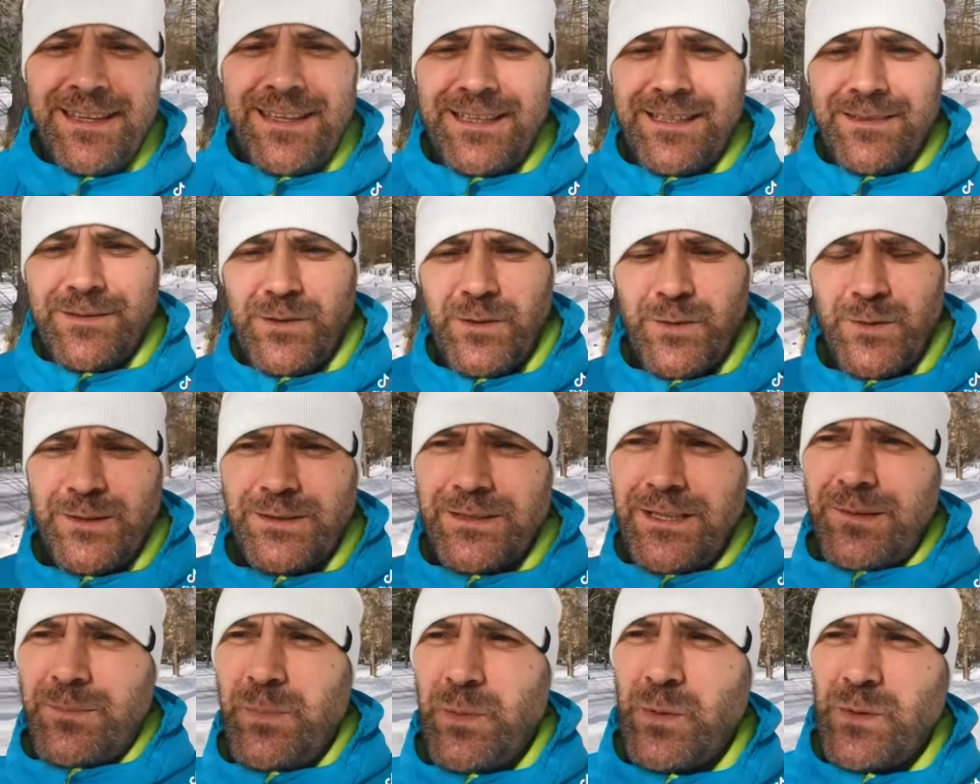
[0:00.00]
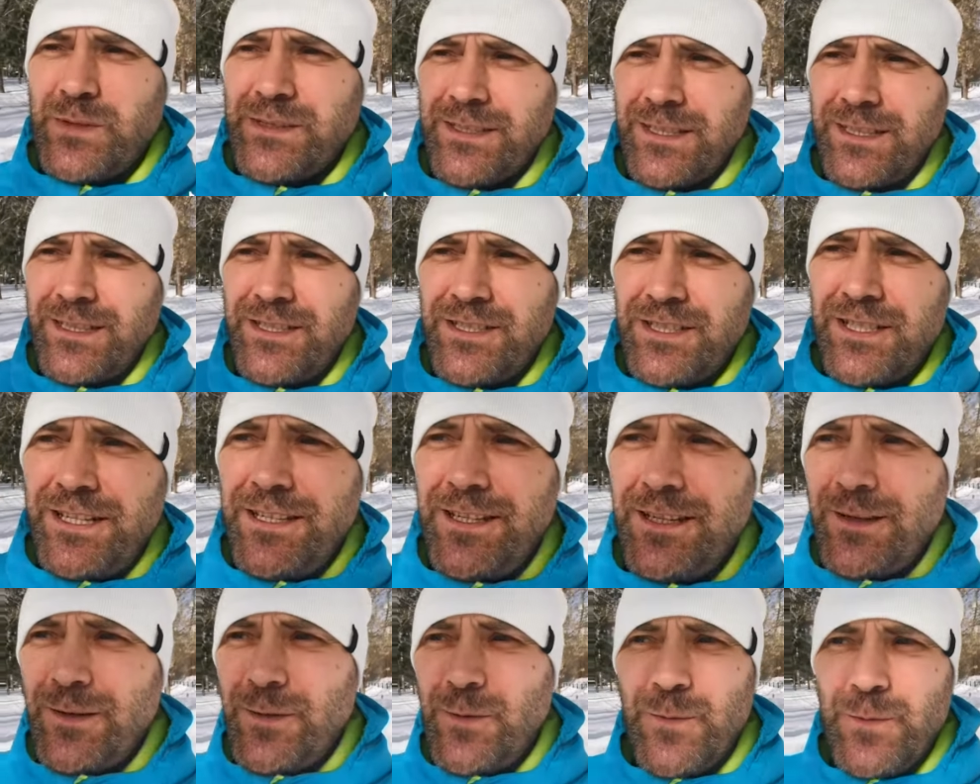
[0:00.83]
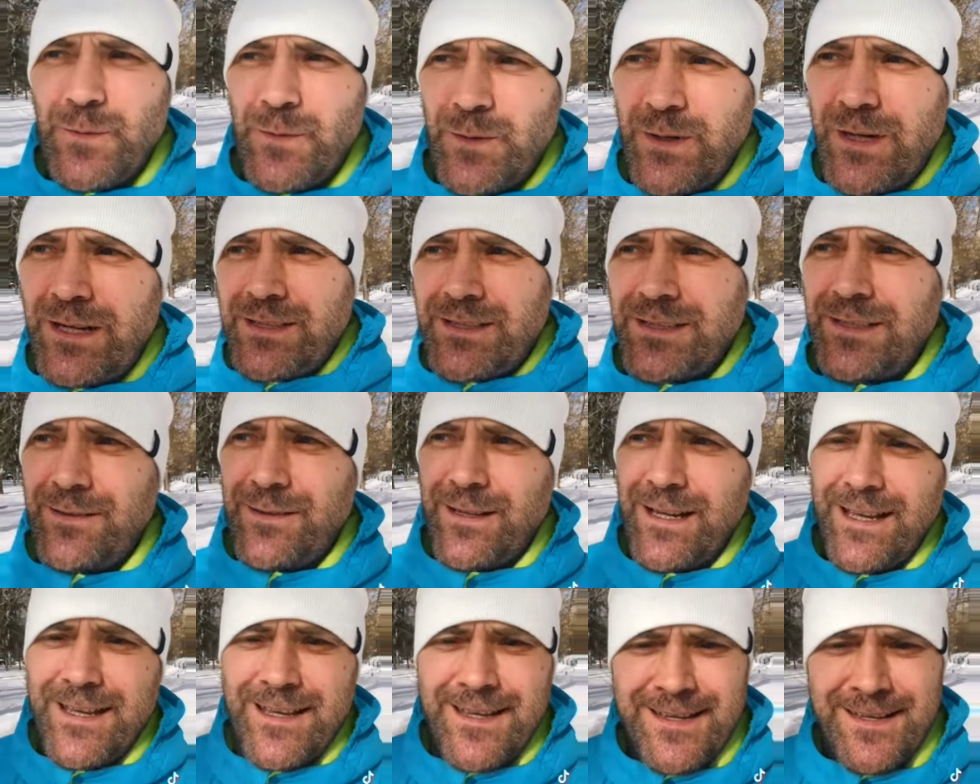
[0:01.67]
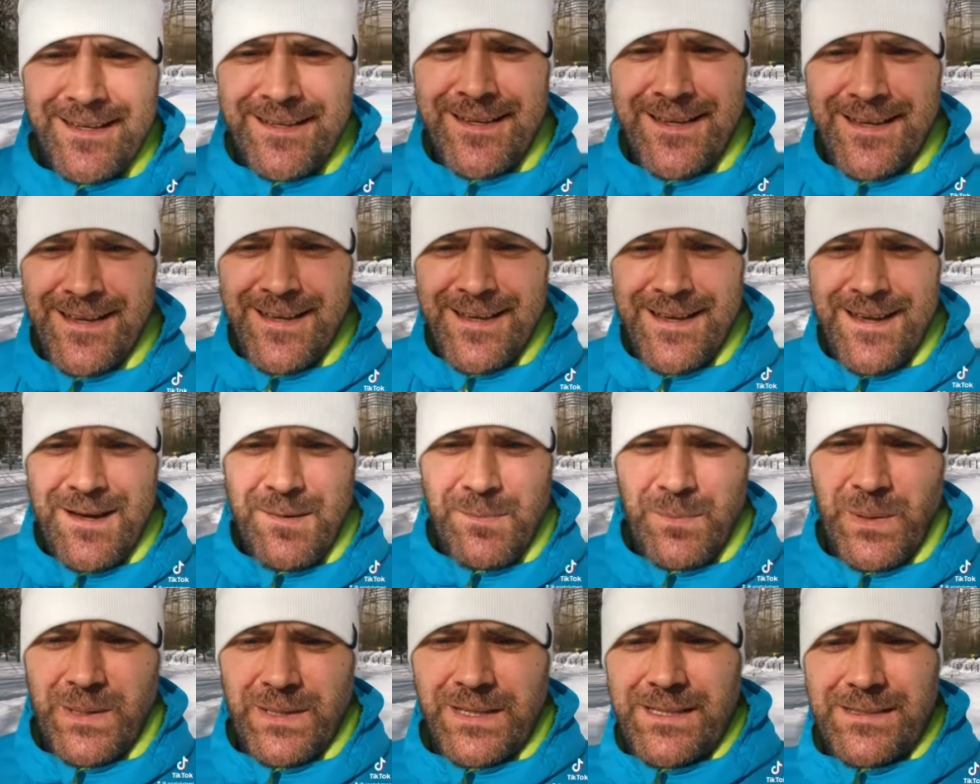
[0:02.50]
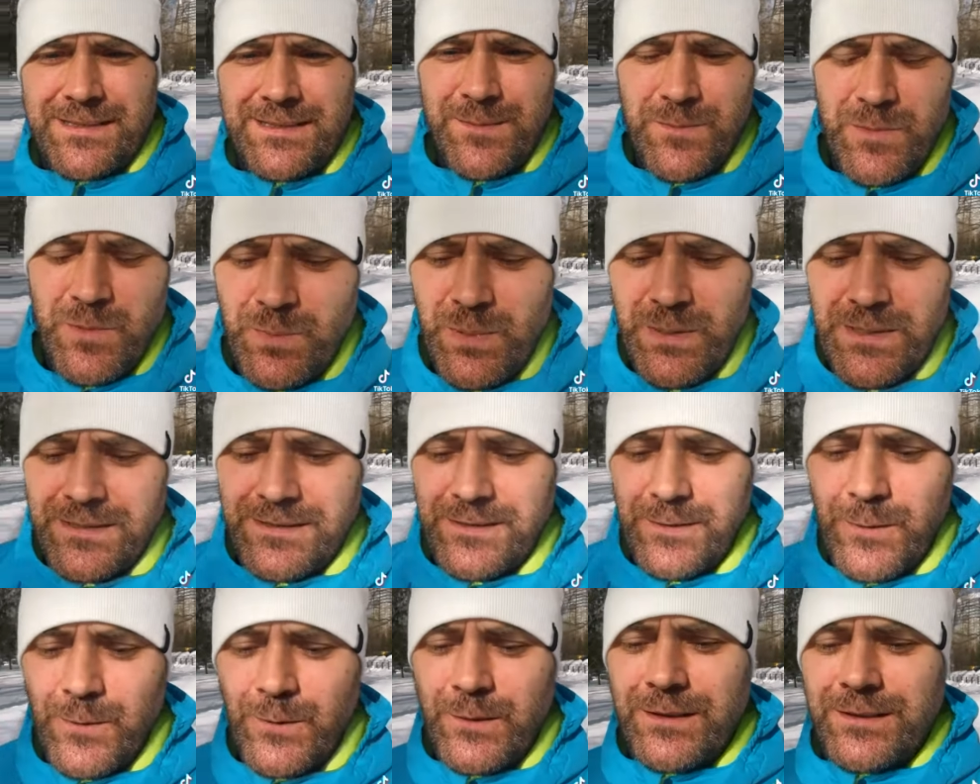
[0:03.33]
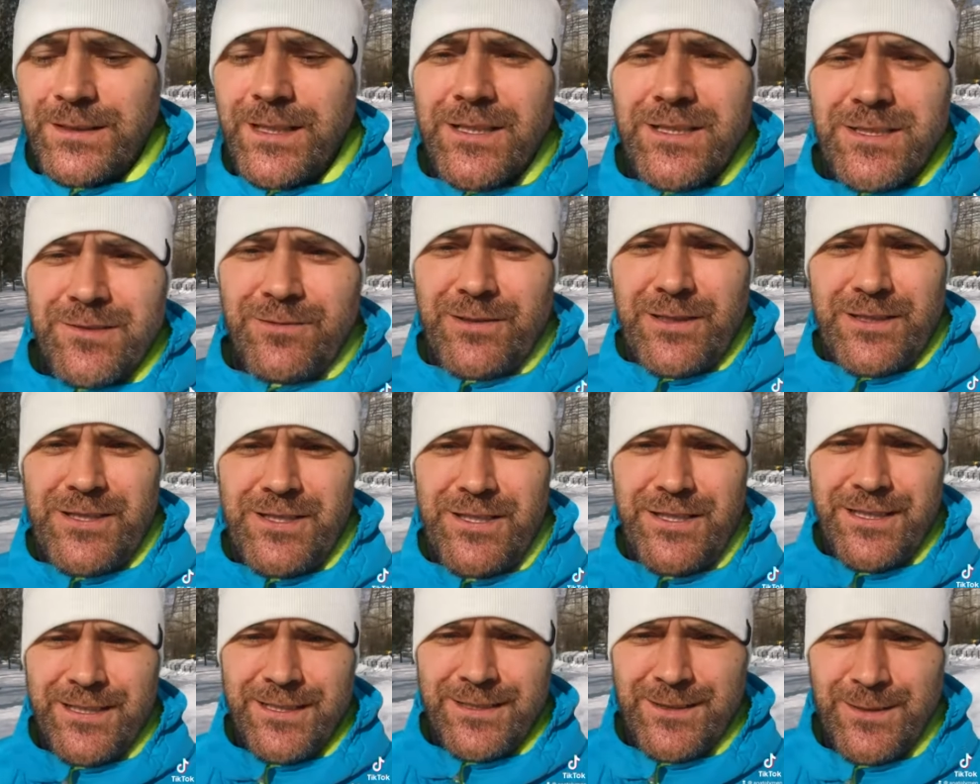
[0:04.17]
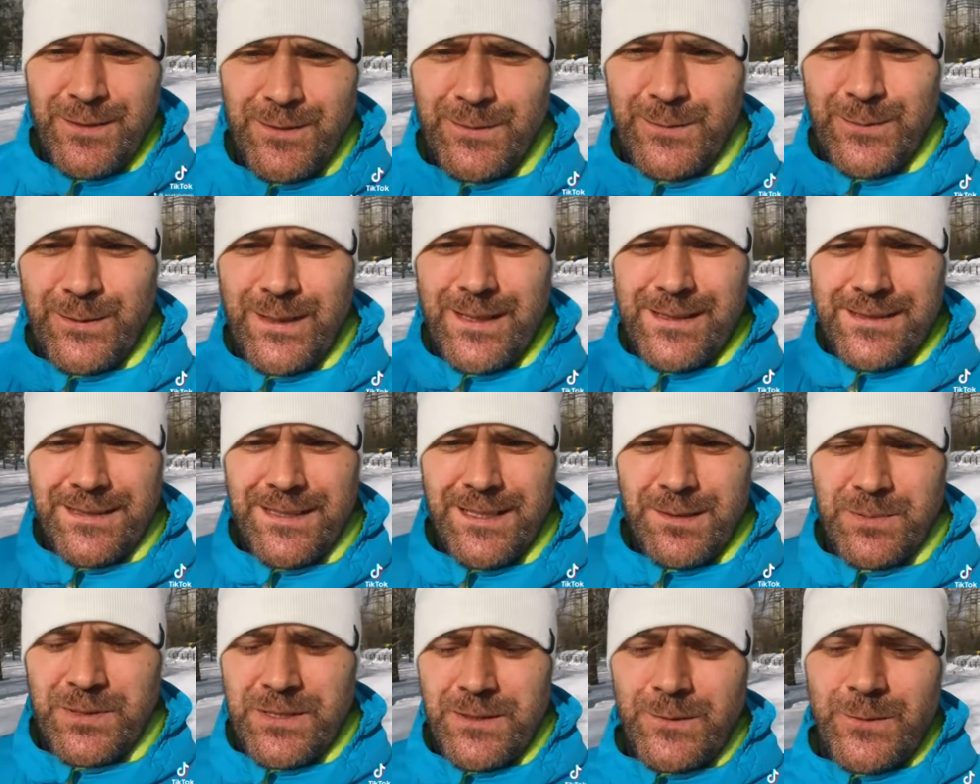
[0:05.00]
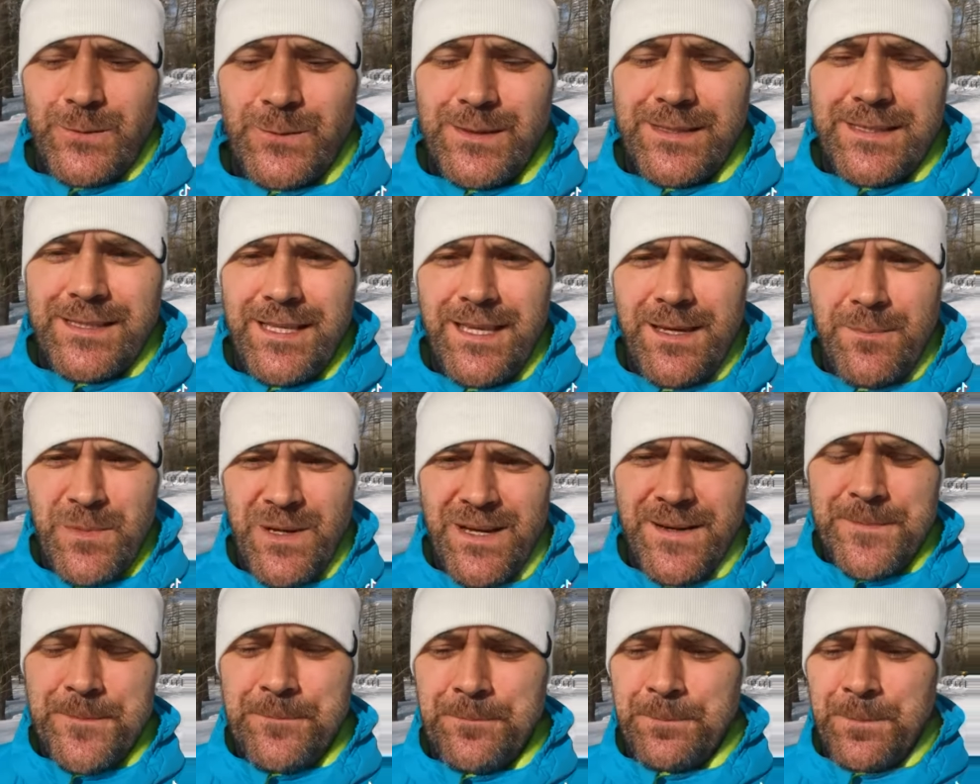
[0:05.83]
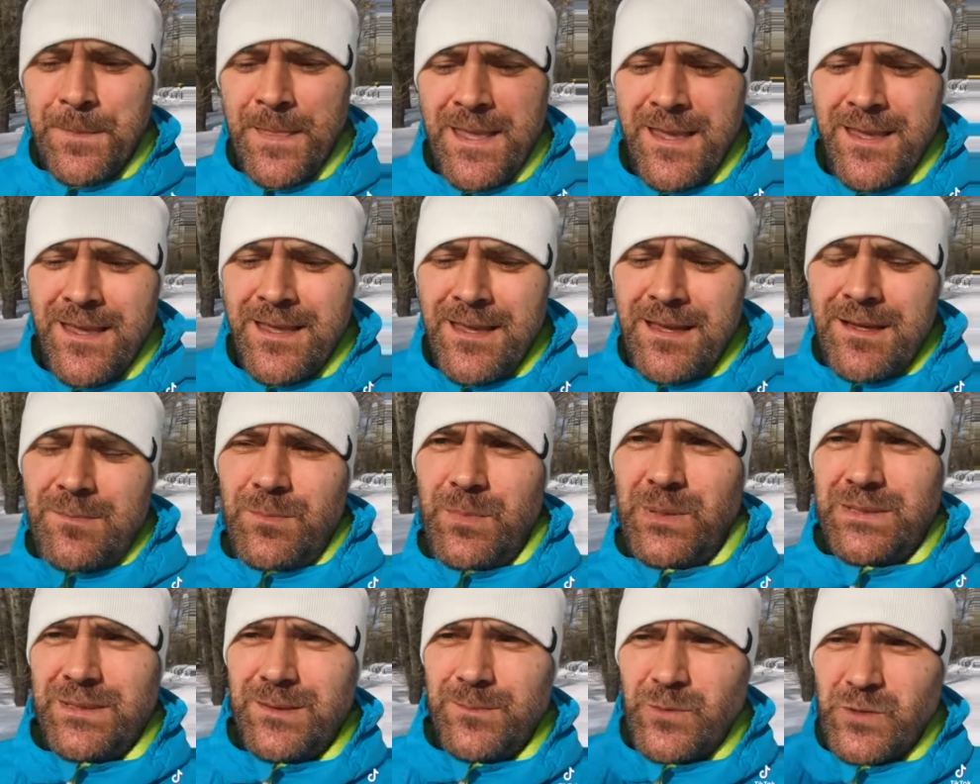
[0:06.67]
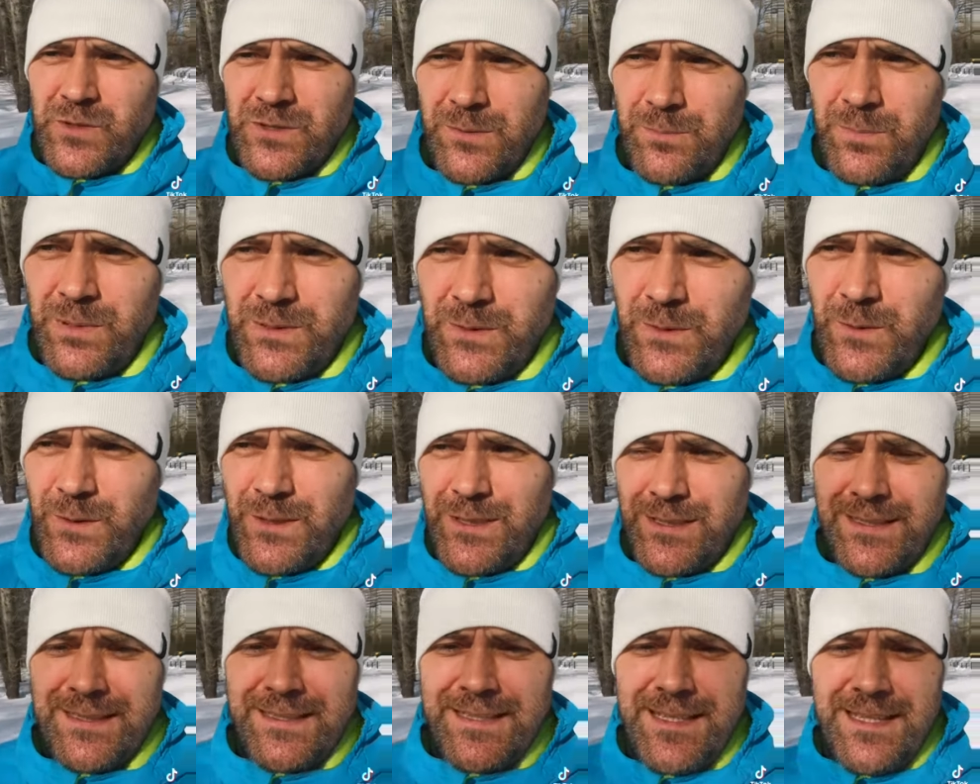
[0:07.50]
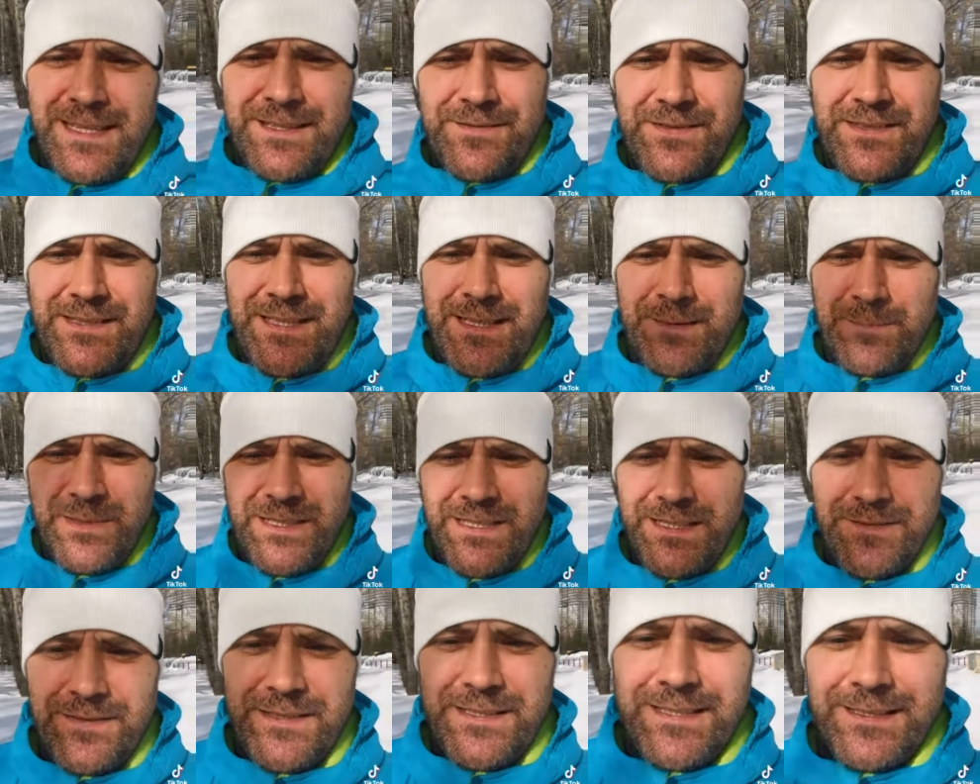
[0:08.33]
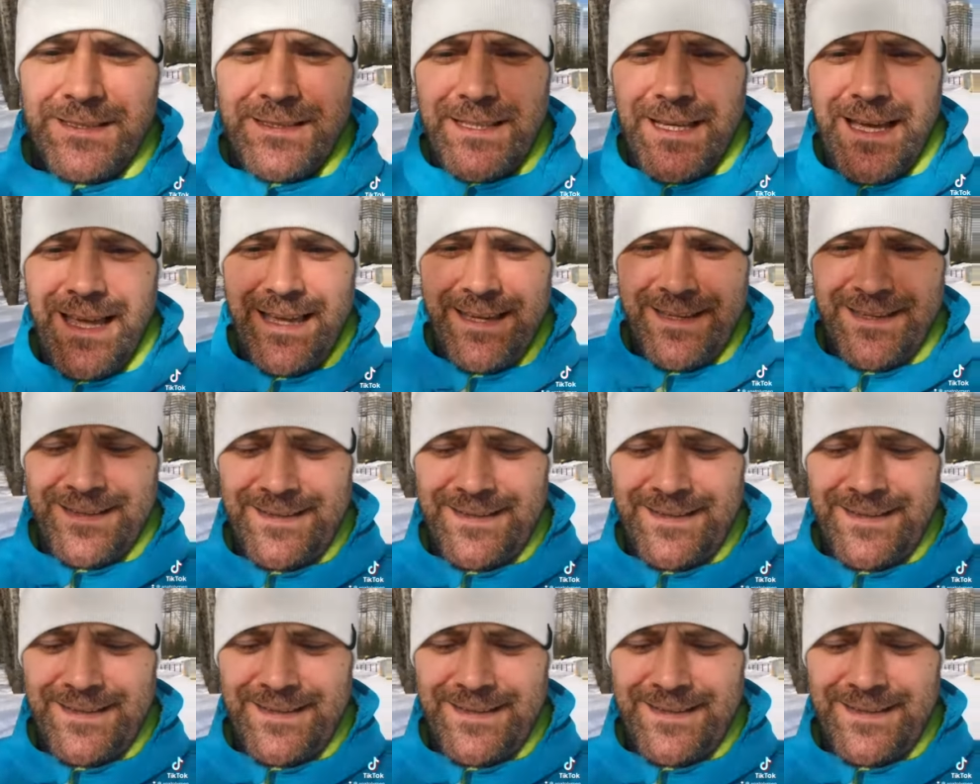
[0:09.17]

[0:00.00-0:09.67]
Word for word: И все не так просто. Лечение у каждого по-разному происходит. Даже врачи дают разные абсолютно схемы, потому что подходят не всем и не всегда.